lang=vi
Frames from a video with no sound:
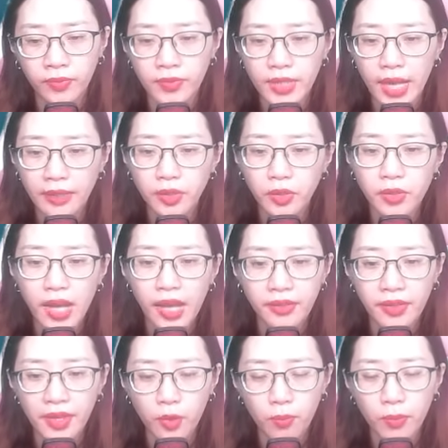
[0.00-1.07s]
Tả tiểu đa
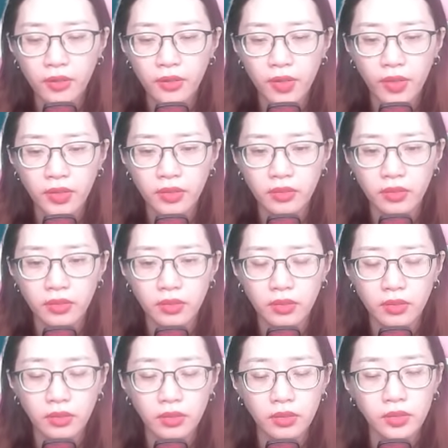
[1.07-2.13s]
nheo mắt nói.
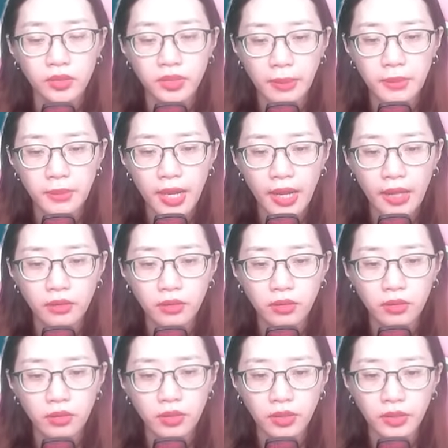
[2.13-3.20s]
Xem ra,
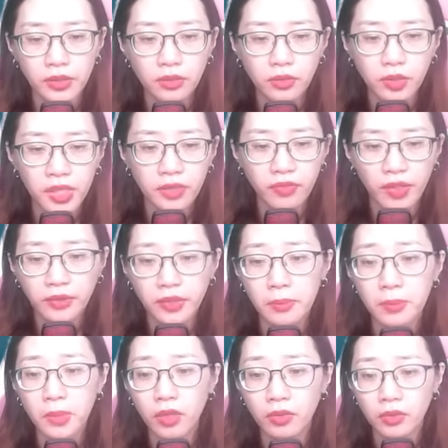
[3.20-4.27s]
người nhất thiết phải
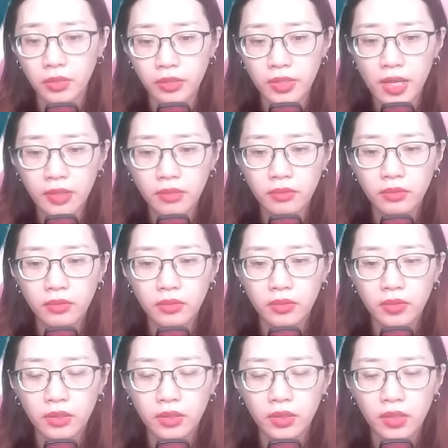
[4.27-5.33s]
tìm con đường chết.
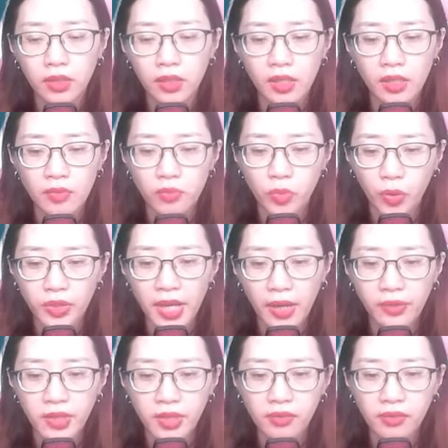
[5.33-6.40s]
Mũi đạo
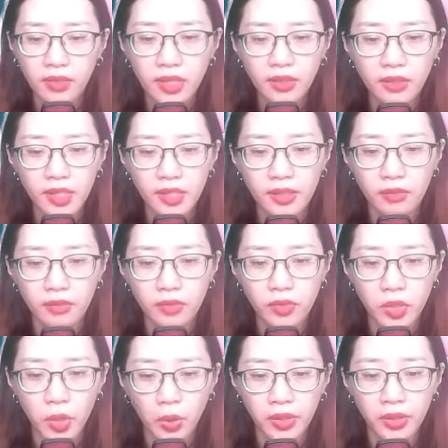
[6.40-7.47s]
nhân liếc nhìn
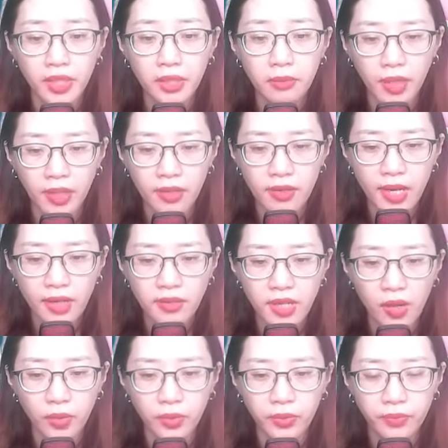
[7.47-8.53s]
rồi khinh bỉ lắc
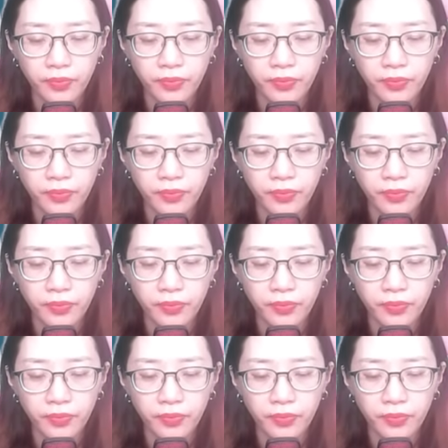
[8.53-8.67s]
đầu